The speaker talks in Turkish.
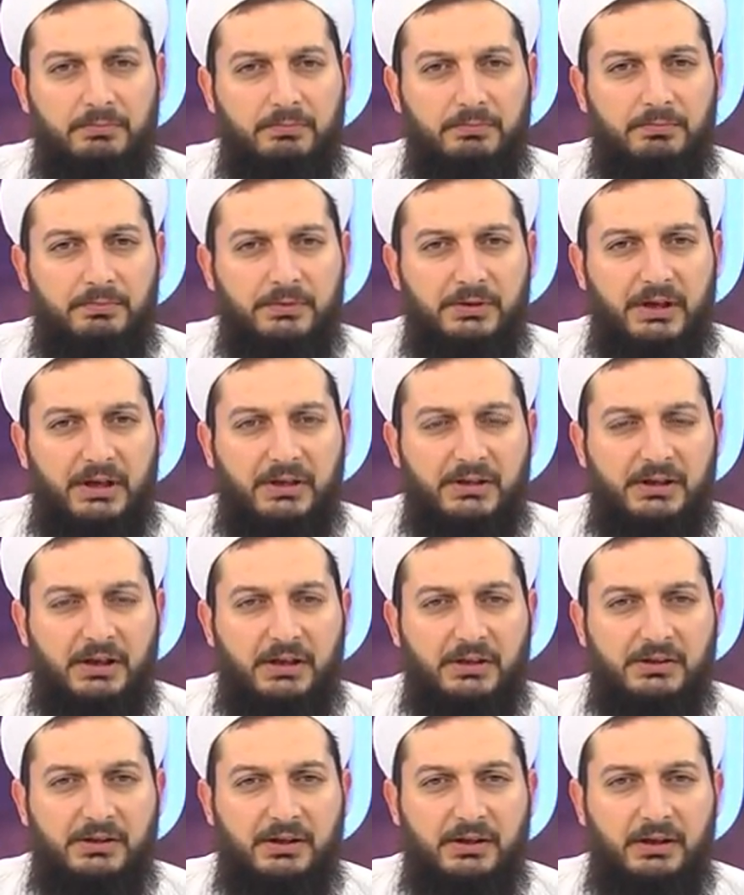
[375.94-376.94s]

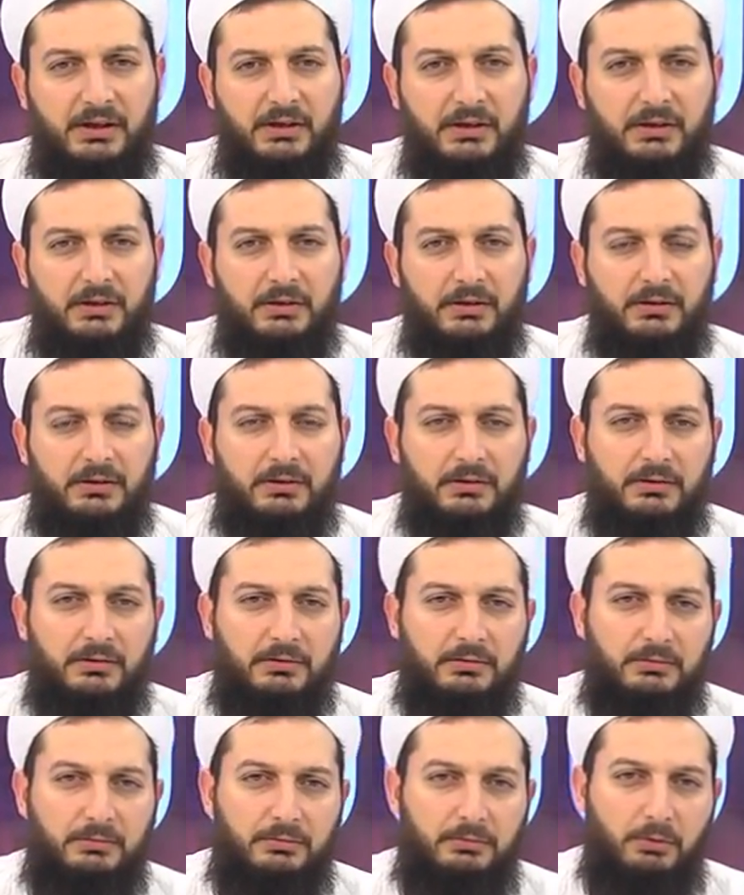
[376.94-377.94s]
80 sene,
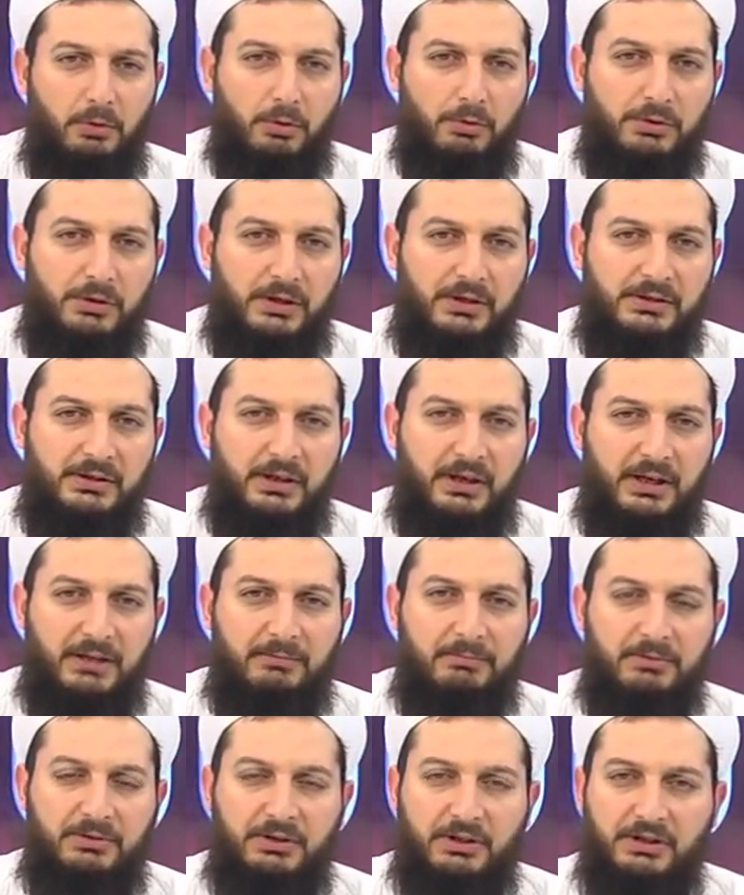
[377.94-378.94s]
90 sene,
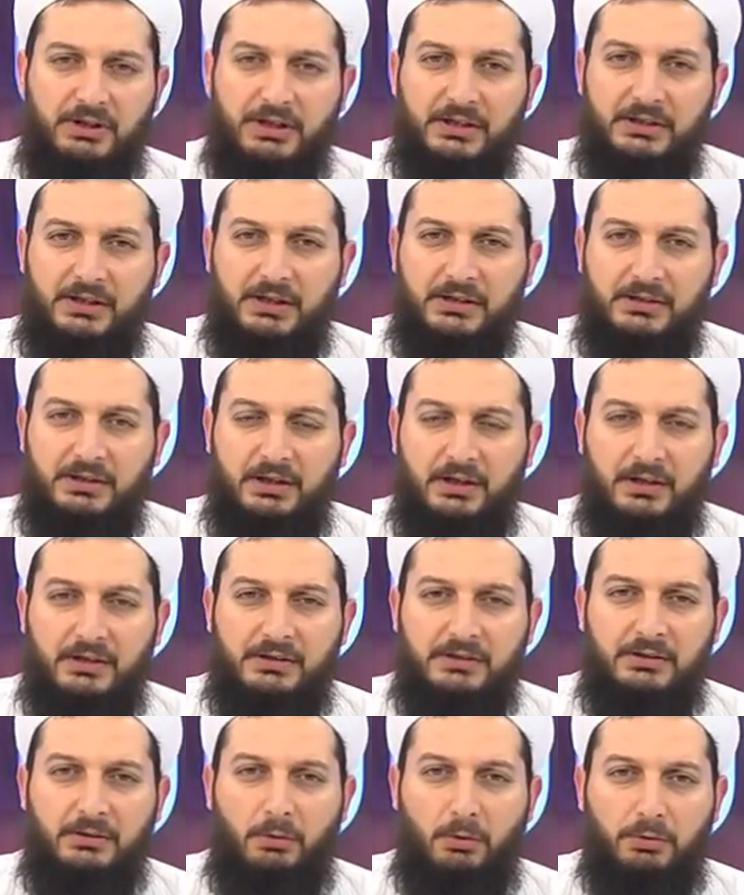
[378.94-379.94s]
60 ile 80 sene
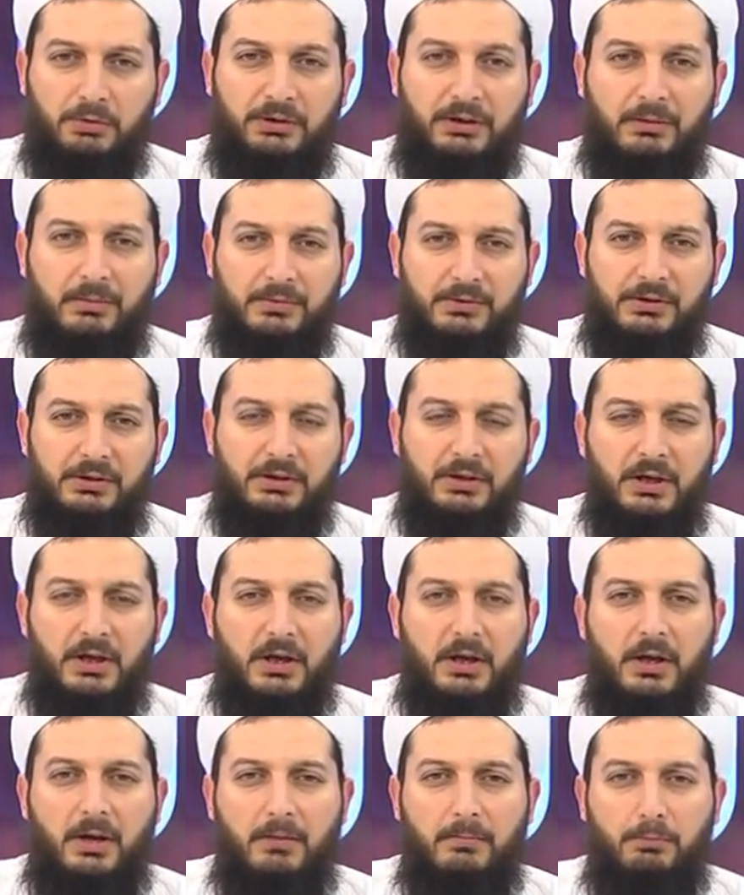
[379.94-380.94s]
arasında ortalaması
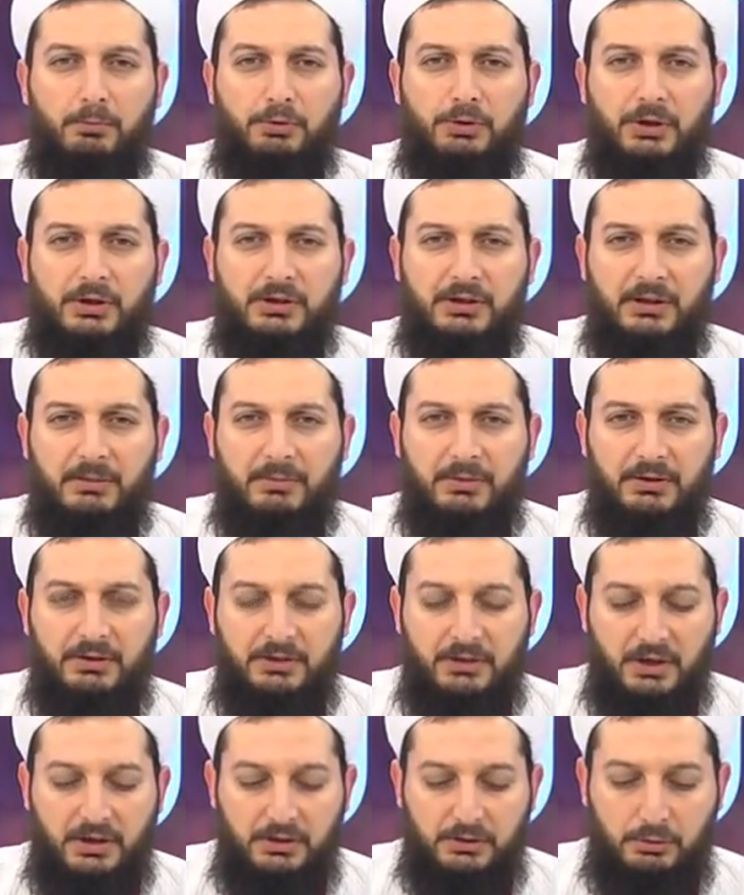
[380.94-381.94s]
bu şekilde bir
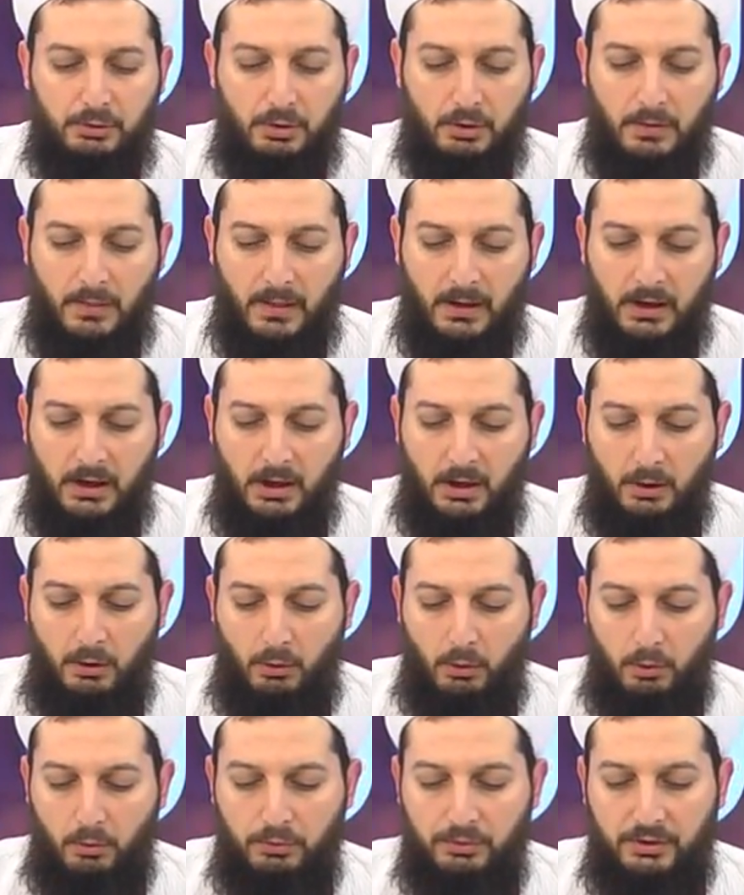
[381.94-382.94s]
değişiyor.
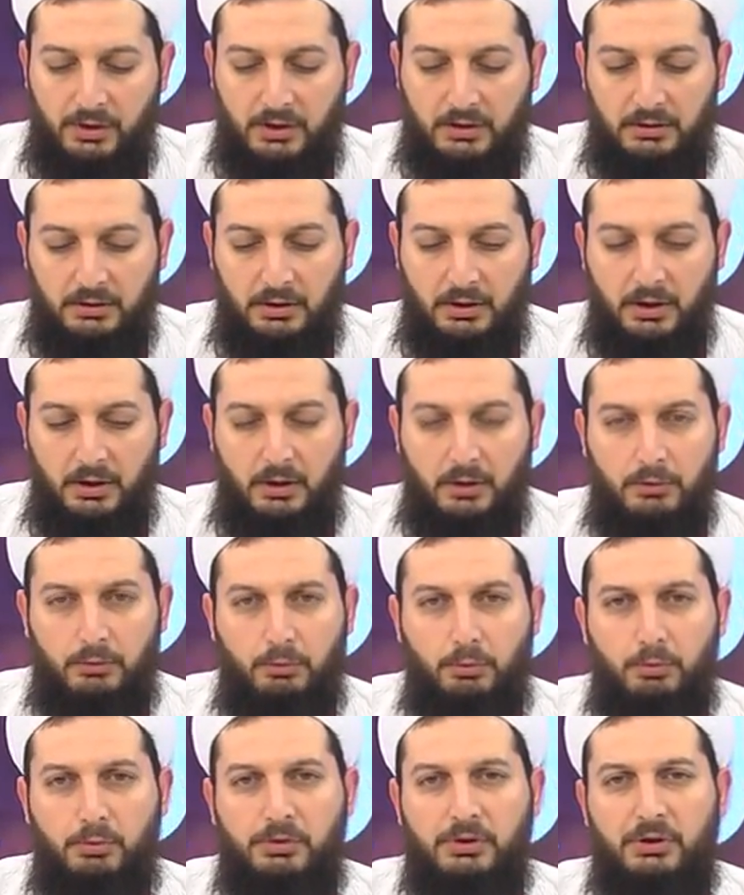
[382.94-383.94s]
Onlar
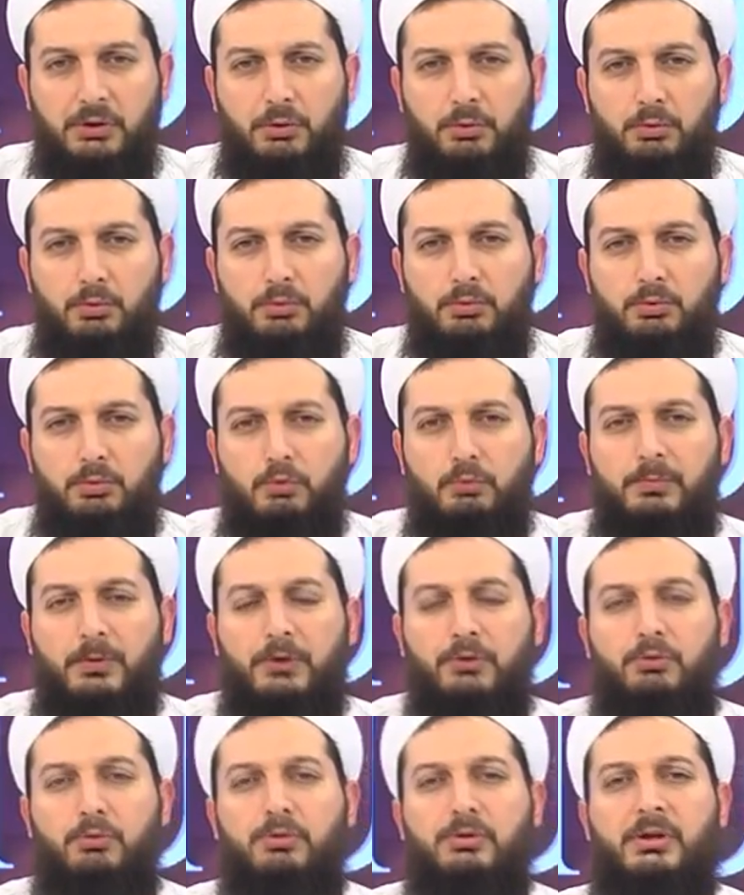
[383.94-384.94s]
100, 200, 300,
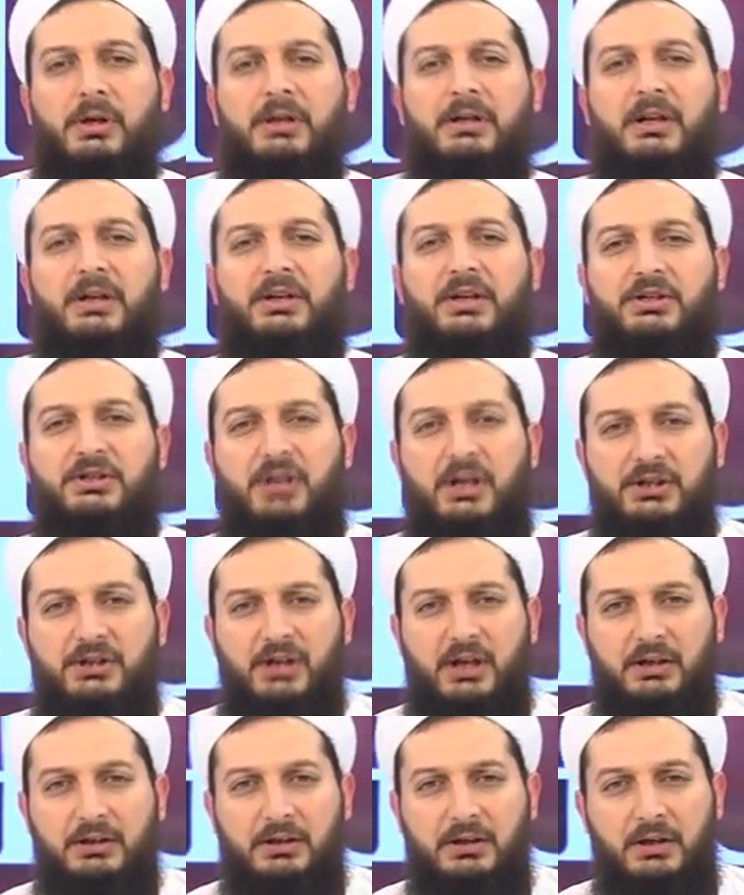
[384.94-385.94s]
500 seneler
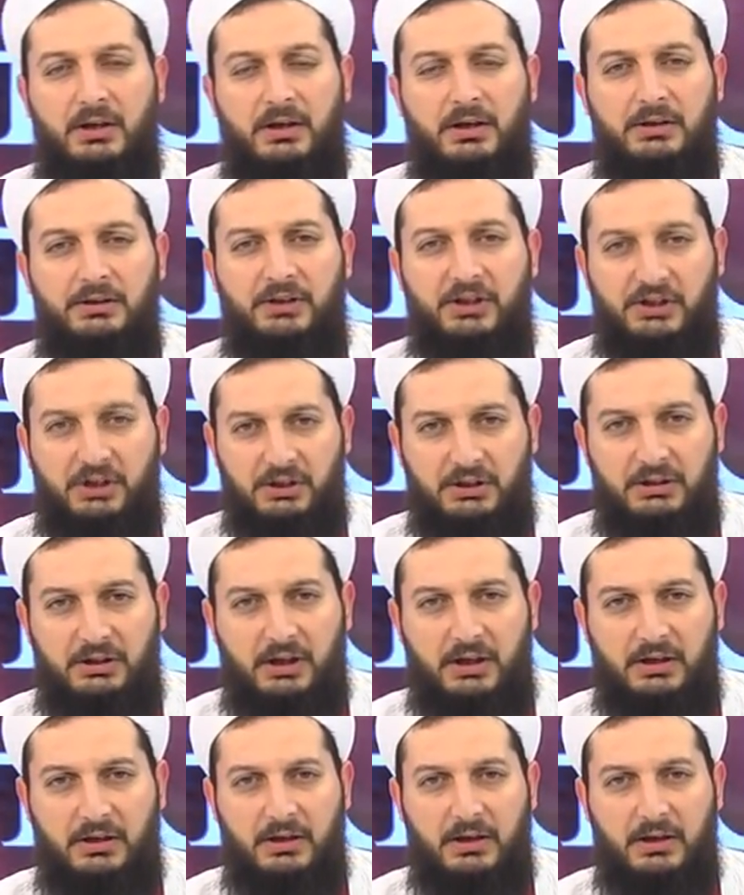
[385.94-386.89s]
yaşarken yaşadılar.